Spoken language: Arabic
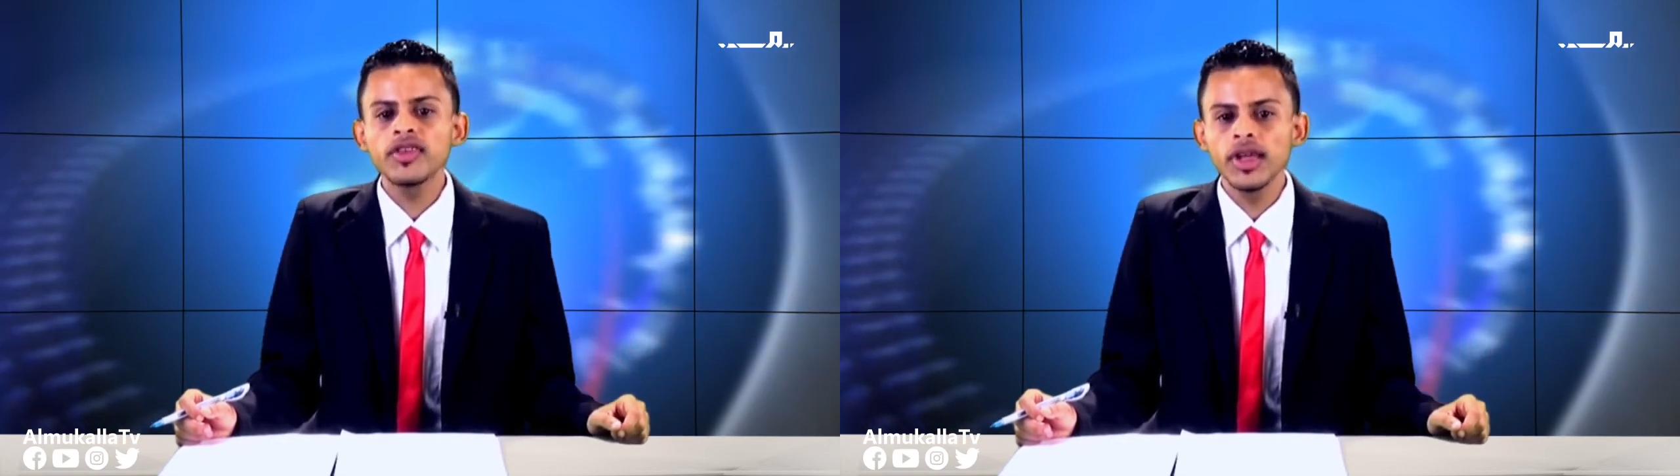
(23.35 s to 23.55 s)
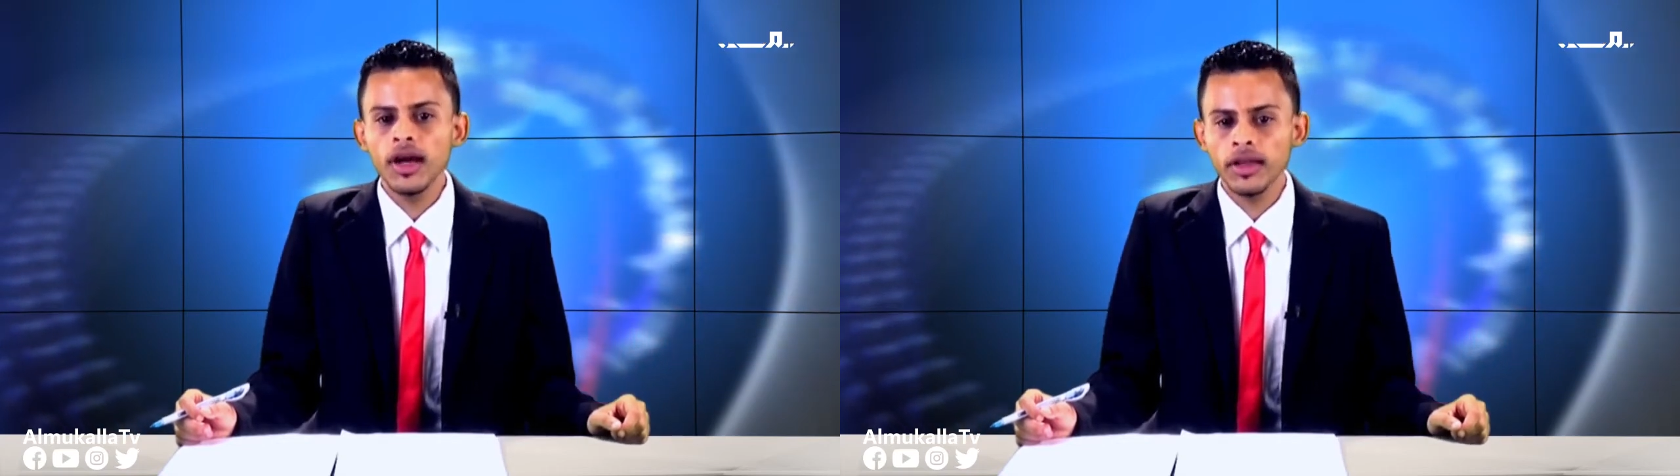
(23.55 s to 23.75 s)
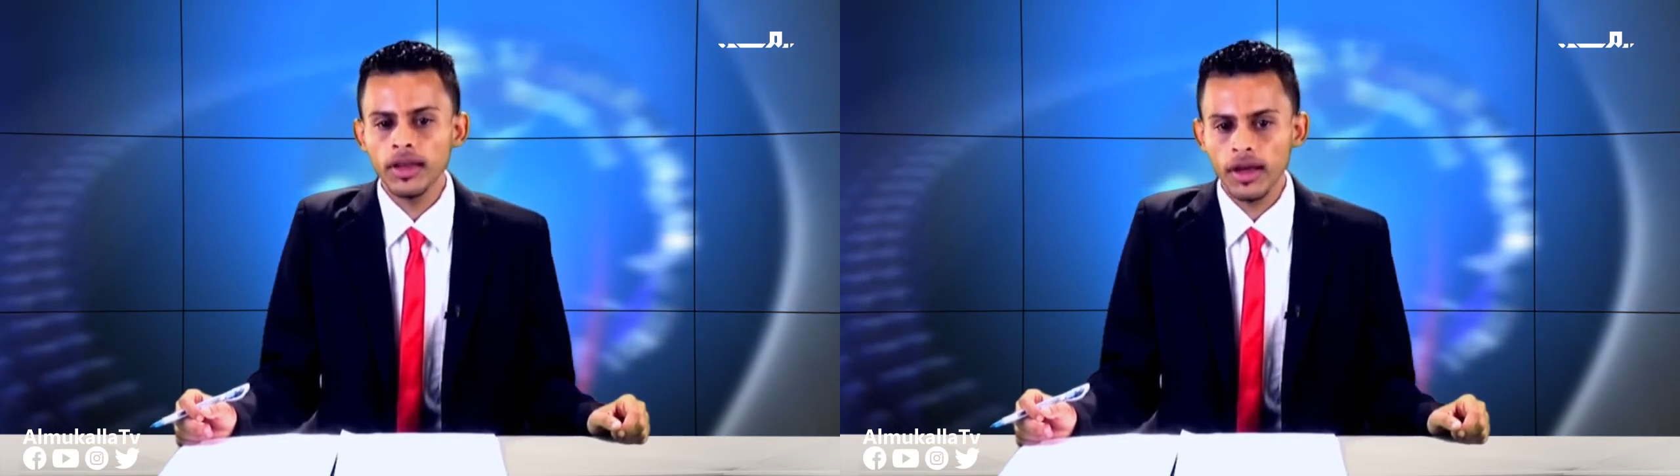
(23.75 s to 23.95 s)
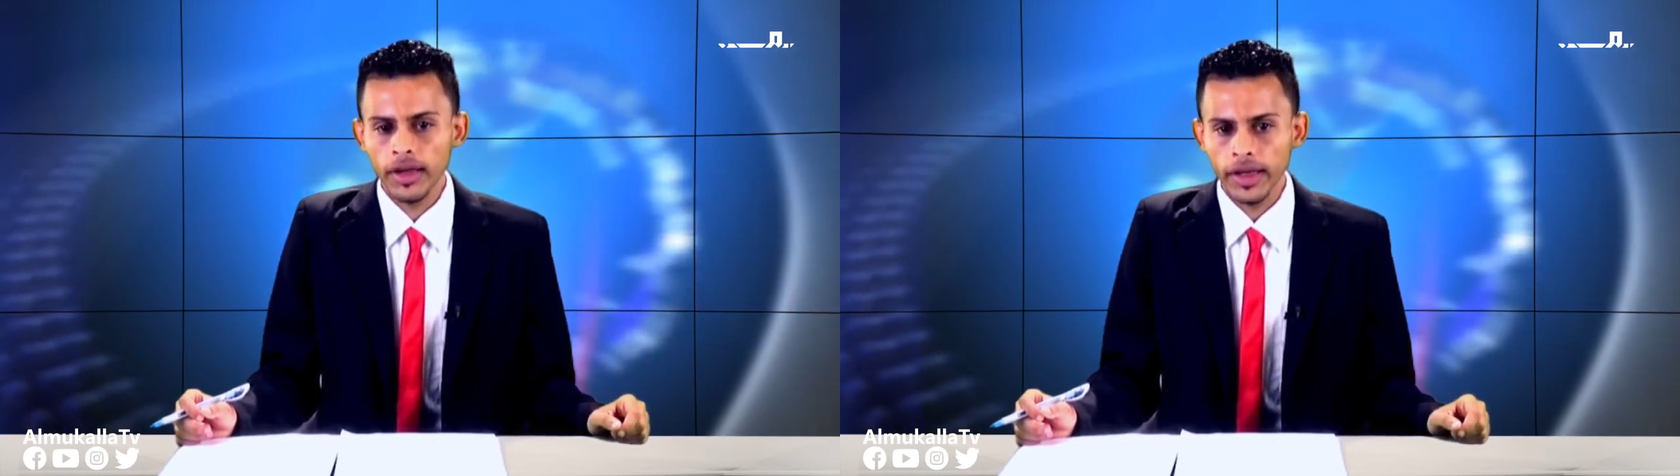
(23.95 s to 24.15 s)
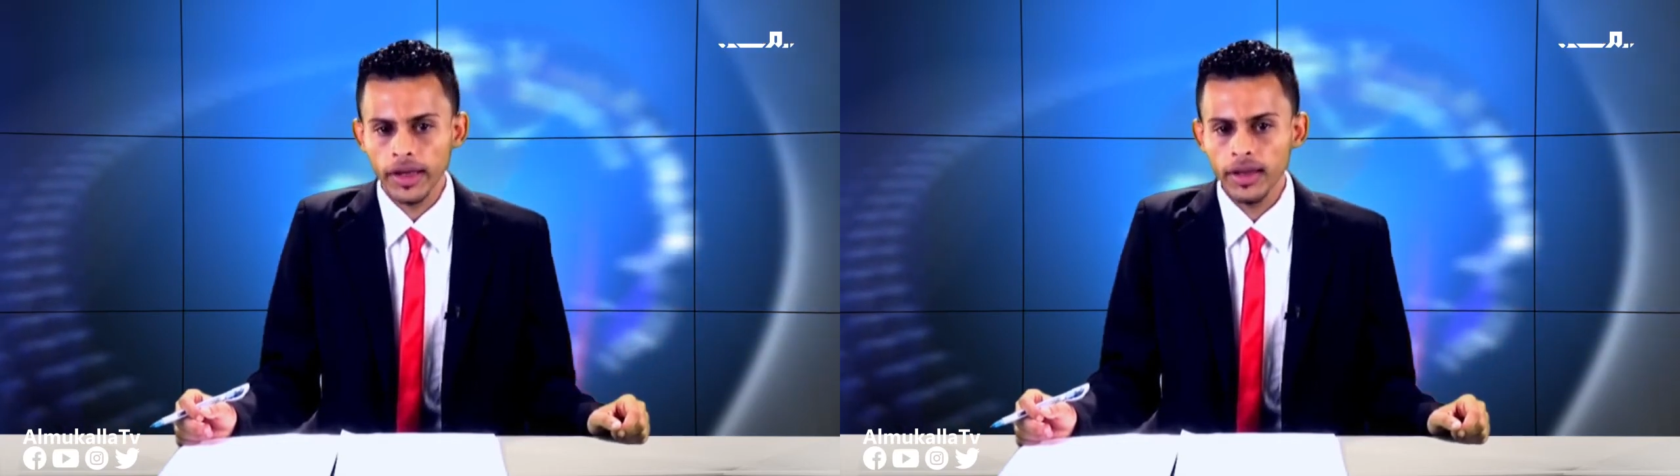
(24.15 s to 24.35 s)
سياق
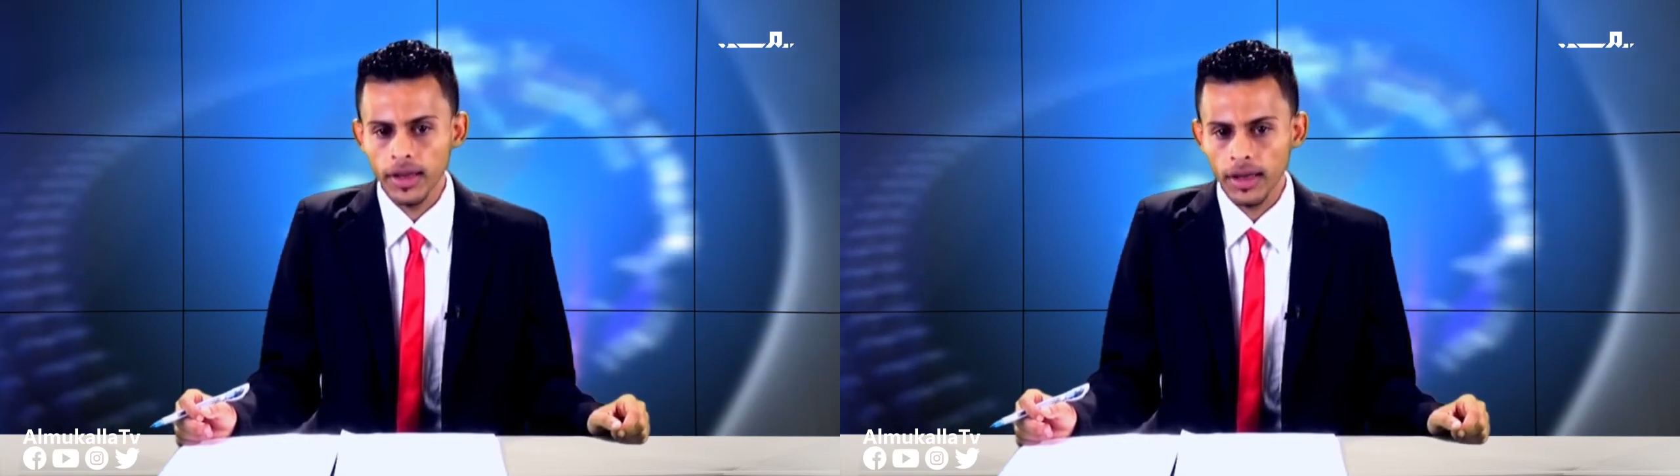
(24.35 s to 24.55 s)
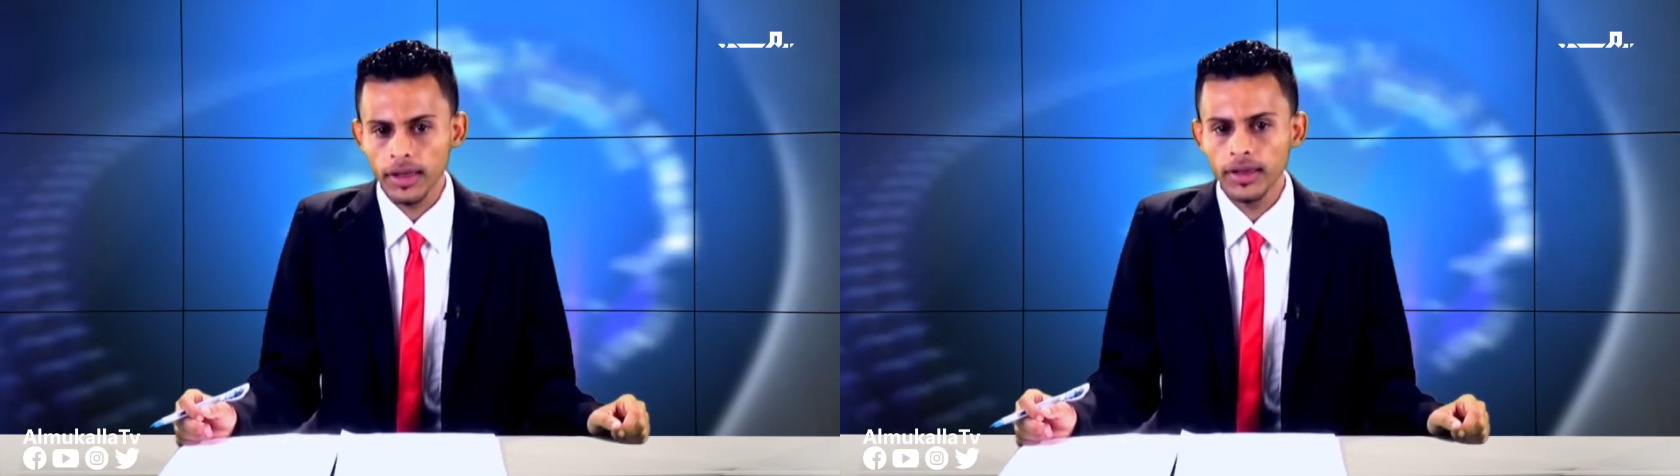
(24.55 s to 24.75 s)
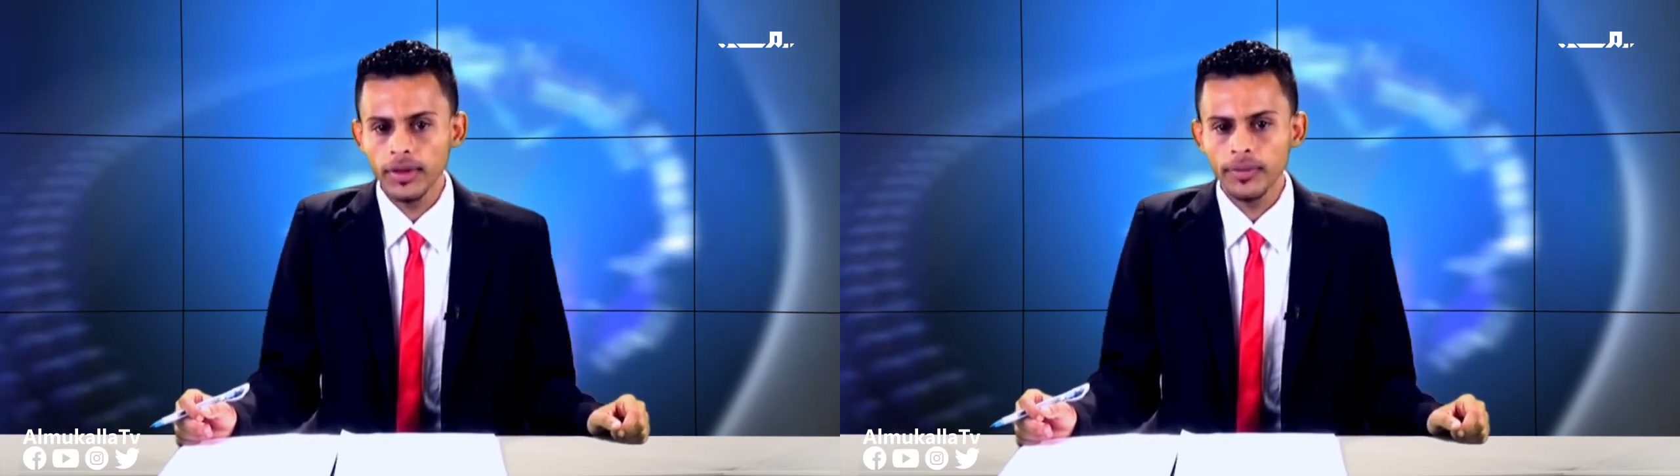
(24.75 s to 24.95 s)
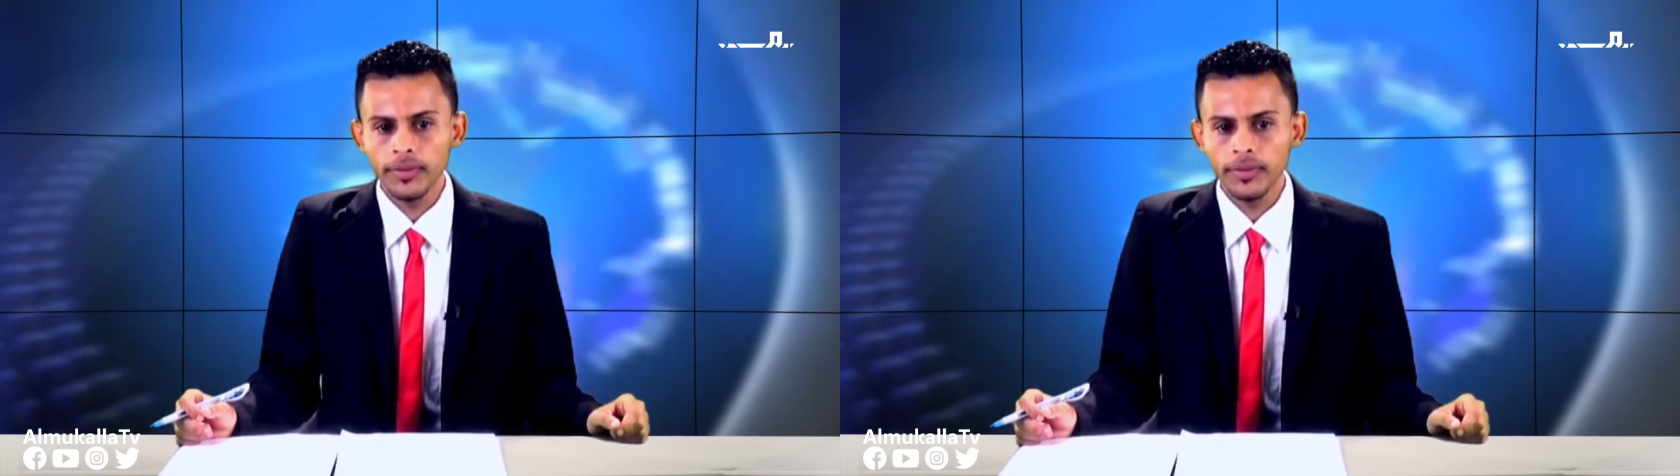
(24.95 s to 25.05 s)
التقرير التالي